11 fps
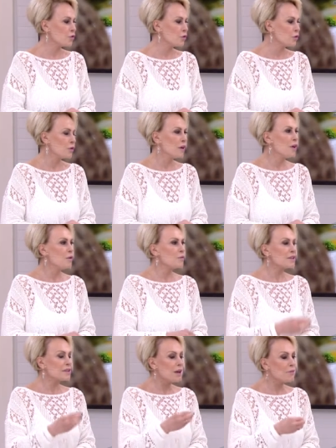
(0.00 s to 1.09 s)
de coco. Pra
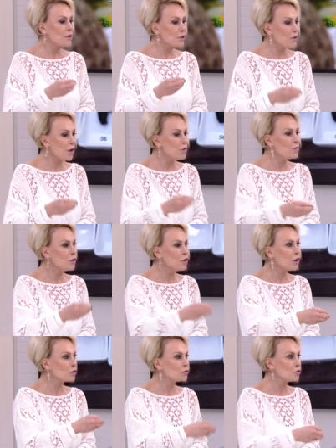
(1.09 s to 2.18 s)
você saber qual o
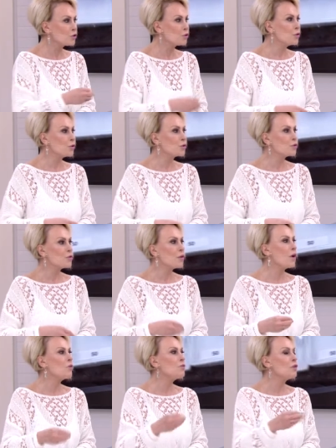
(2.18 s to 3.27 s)
melhor do de coco,
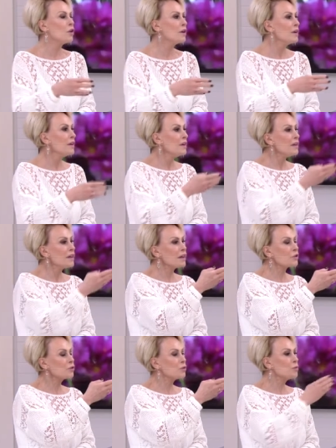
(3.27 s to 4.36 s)
qual o melhor. E era
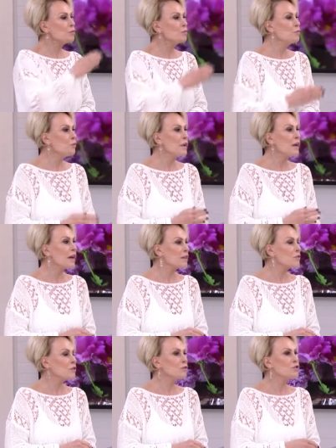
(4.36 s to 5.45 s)
tudo
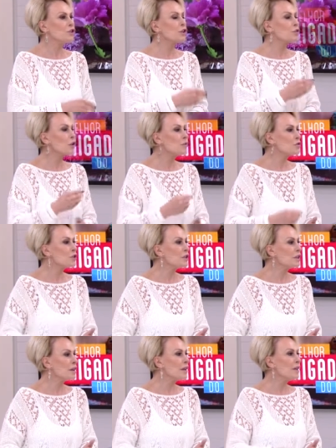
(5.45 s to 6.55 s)
numerado, eu não tinha nome de
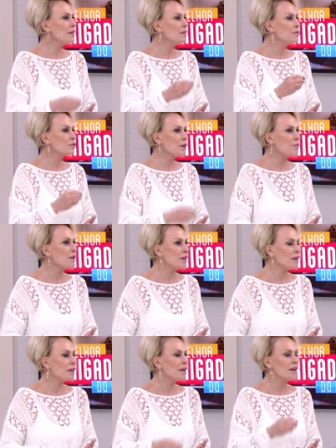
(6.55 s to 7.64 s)
ninguém, não sabia
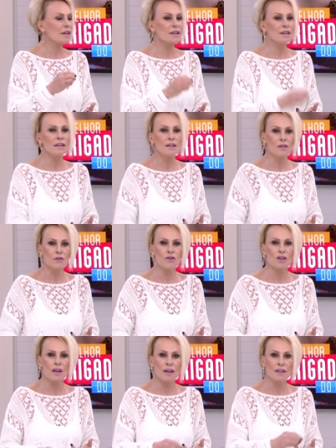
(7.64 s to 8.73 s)
quem era, nem de onde
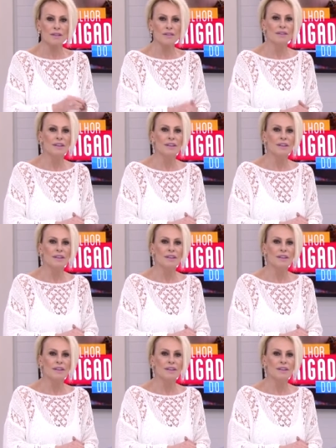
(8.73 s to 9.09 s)
era.